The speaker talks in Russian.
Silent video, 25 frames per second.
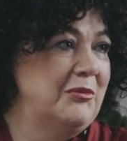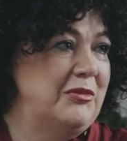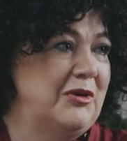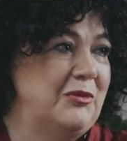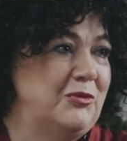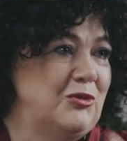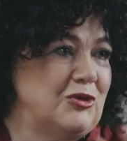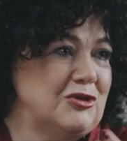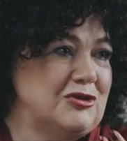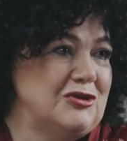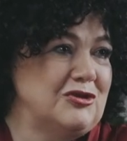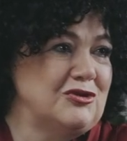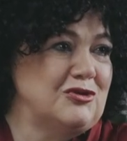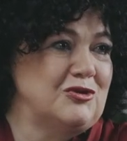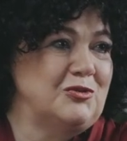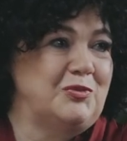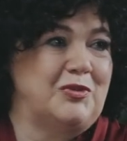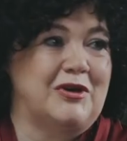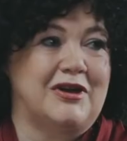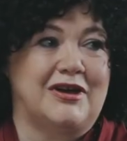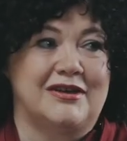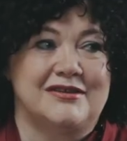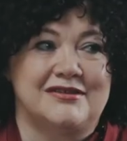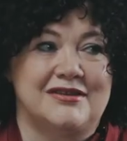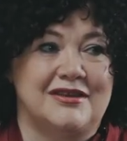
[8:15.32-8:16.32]
помощницу
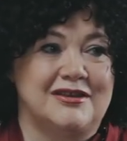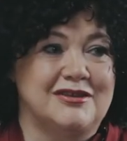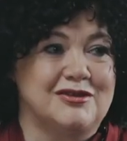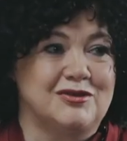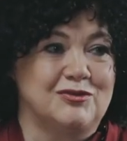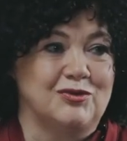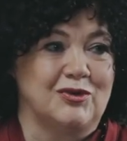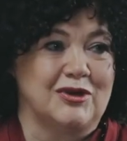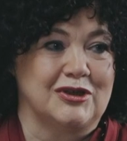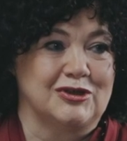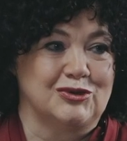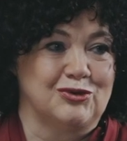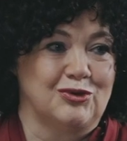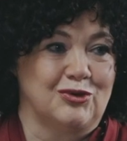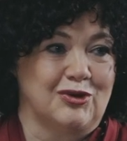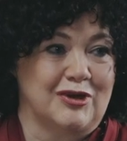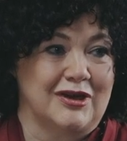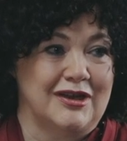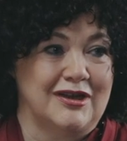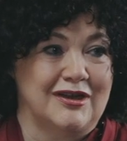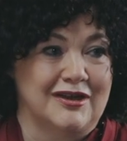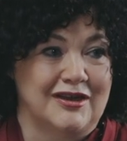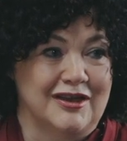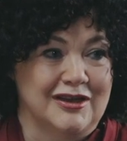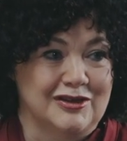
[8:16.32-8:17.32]
по хозяйству,
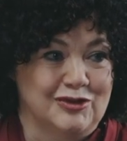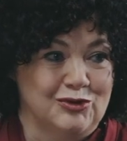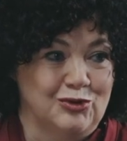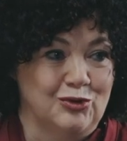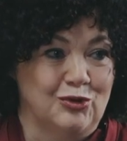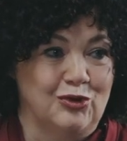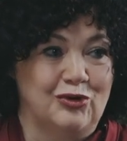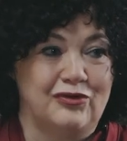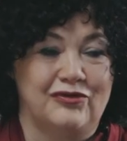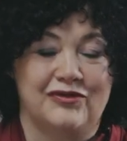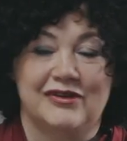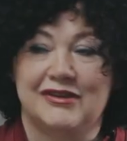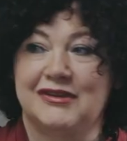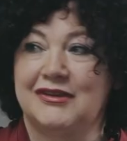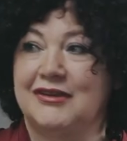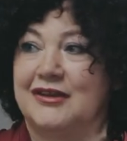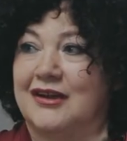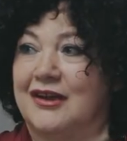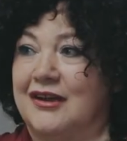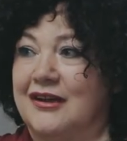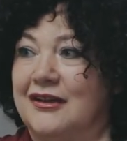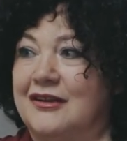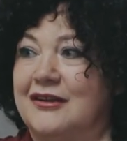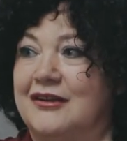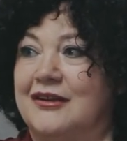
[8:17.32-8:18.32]
которая готовит,
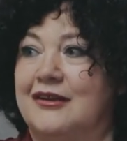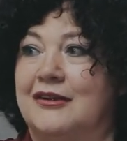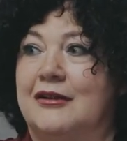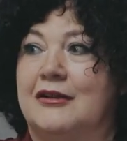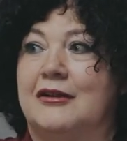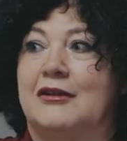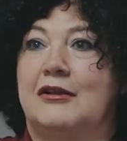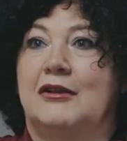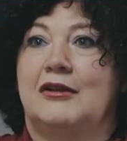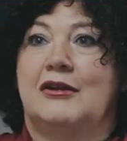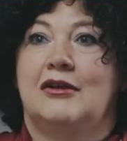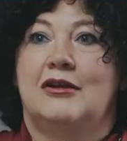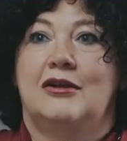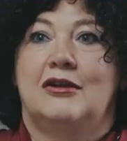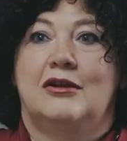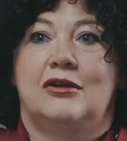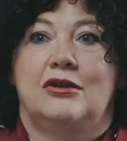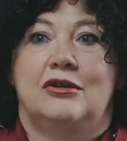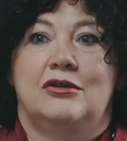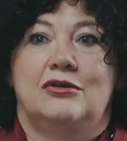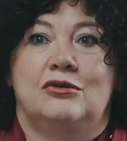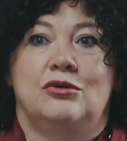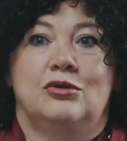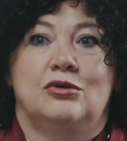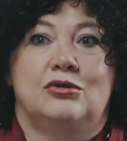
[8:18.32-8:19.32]
да,
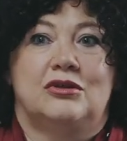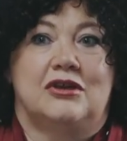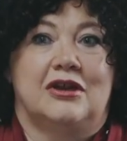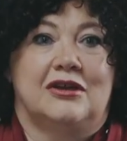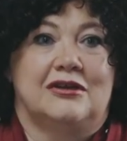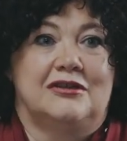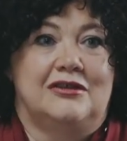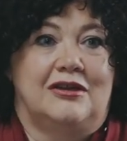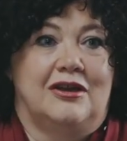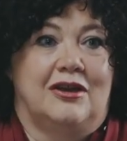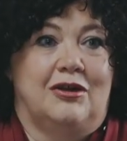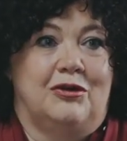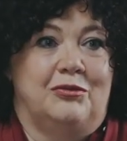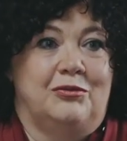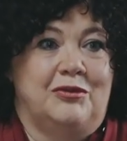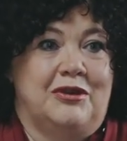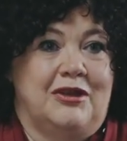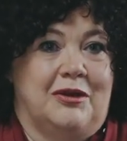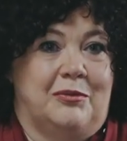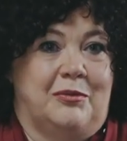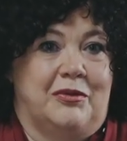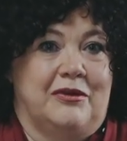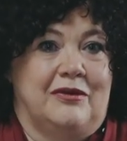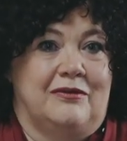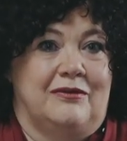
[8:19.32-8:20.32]
но ну, тогда у
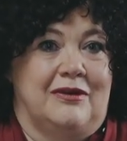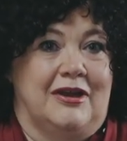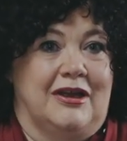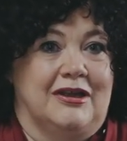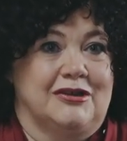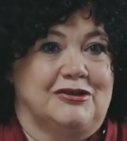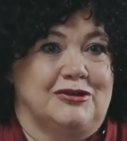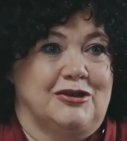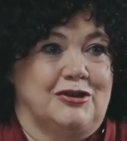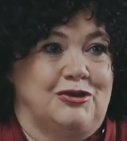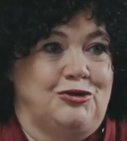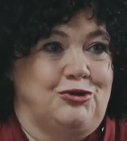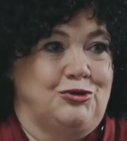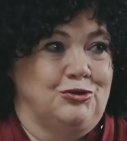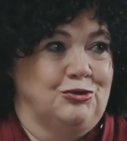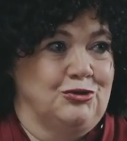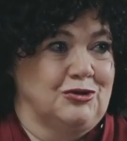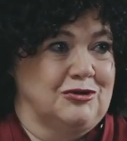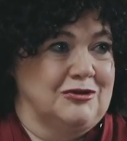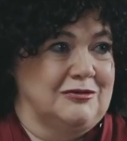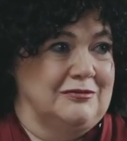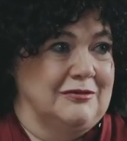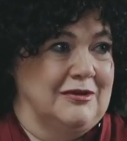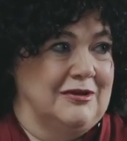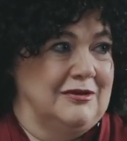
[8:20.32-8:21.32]
меня появляется
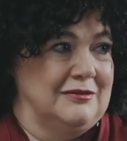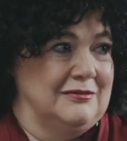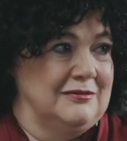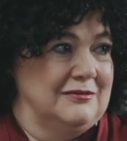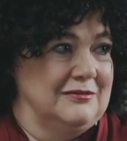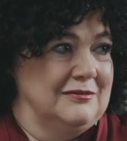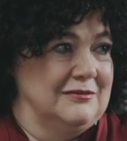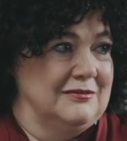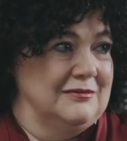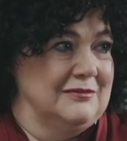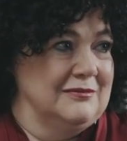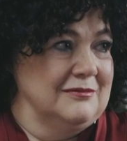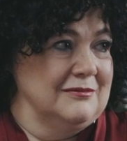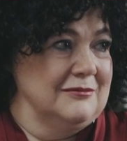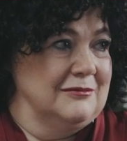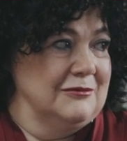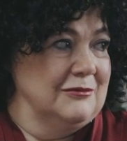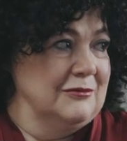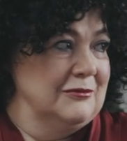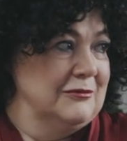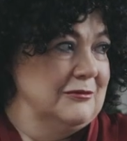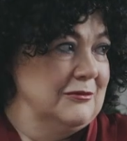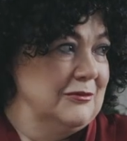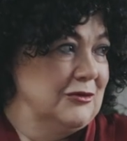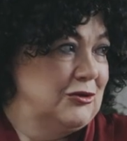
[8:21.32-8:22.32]
чувство,
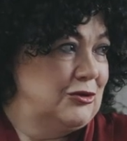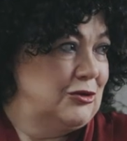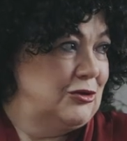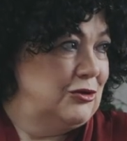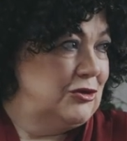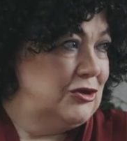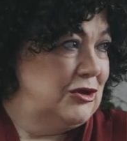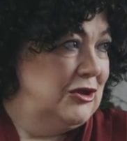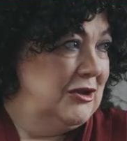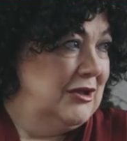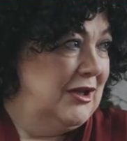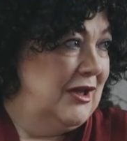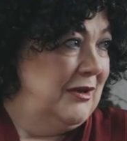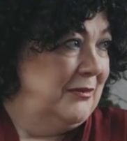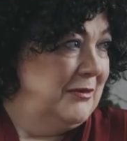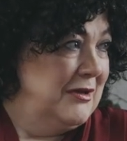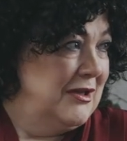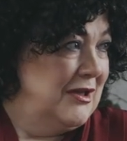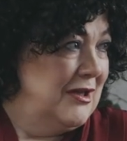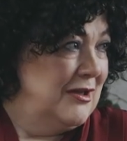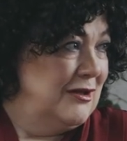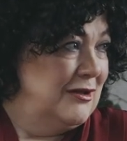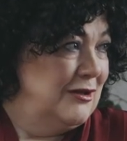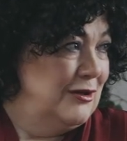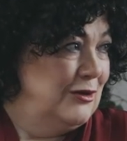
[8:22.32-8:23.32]
что жена
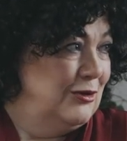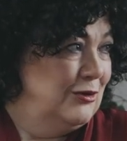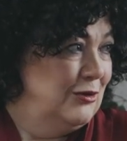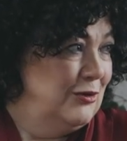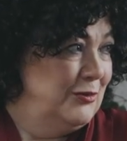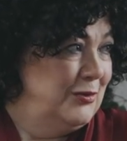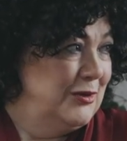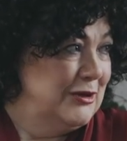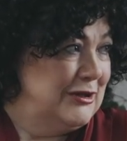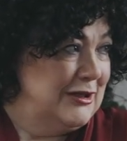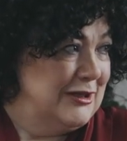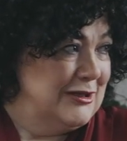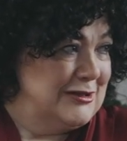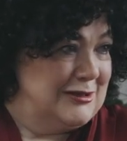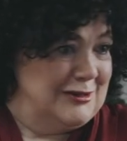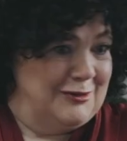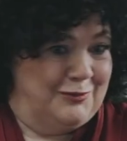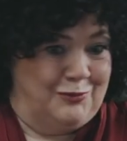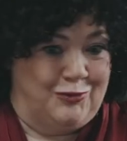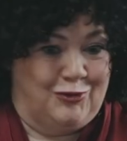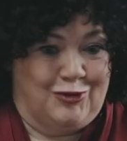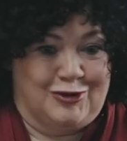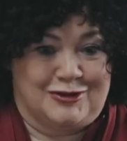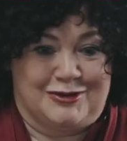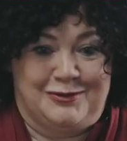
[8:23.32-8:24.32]
меня не любит. Если
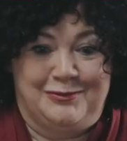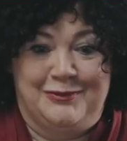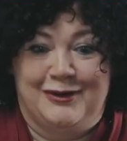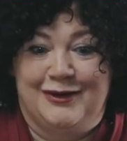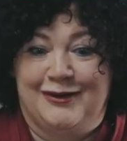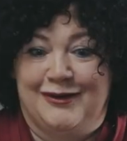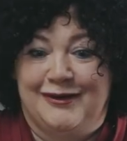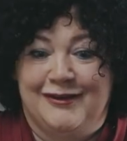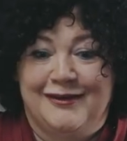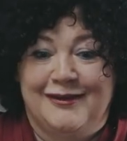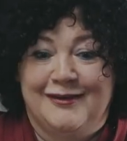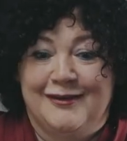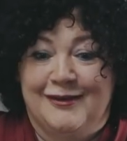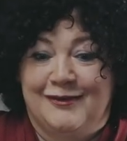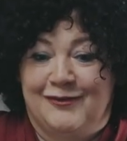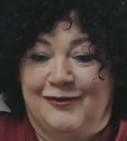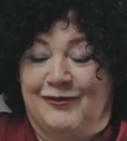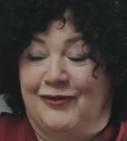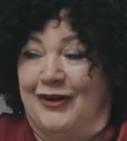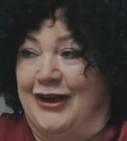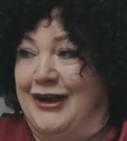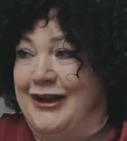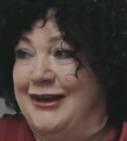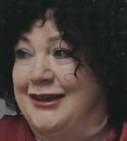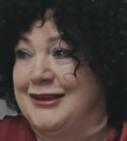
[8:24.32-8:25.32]
борщ мне
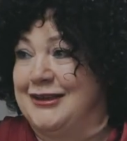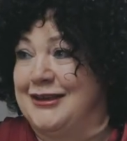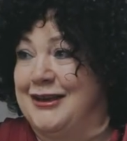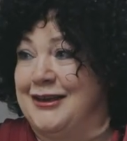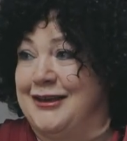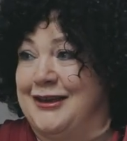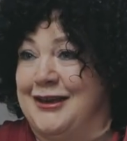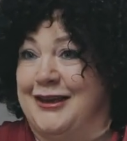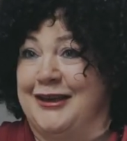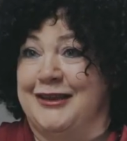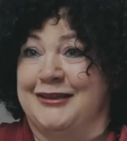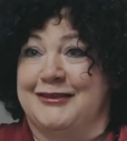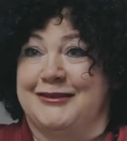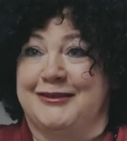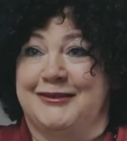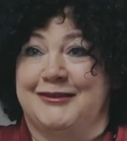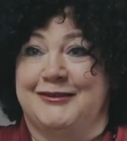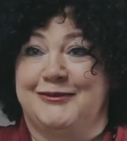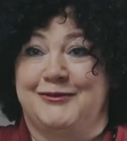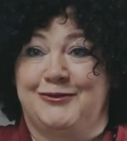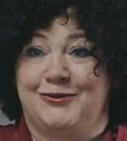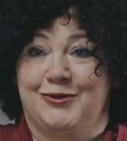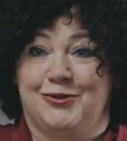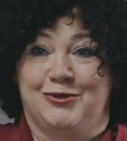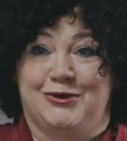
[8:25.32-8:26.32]
варит
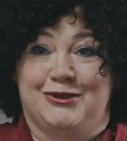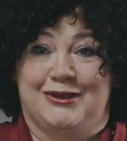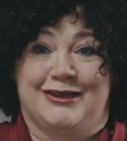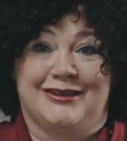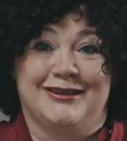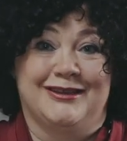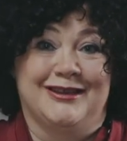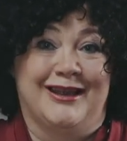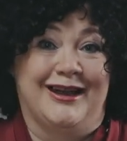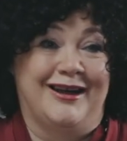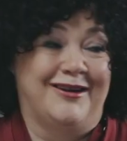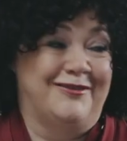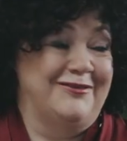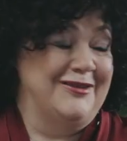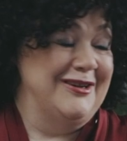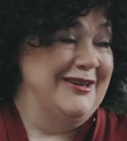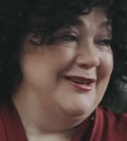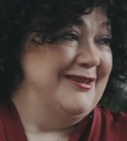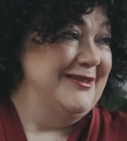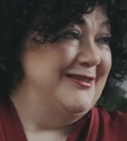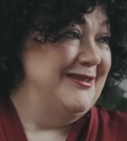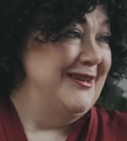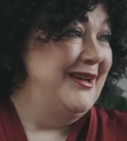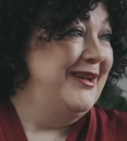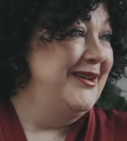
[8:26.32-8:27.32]
какая-то тетя
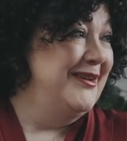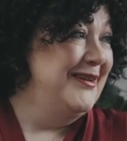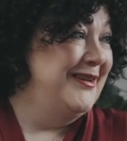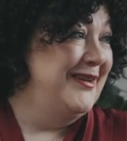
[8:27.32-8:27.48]
Клава,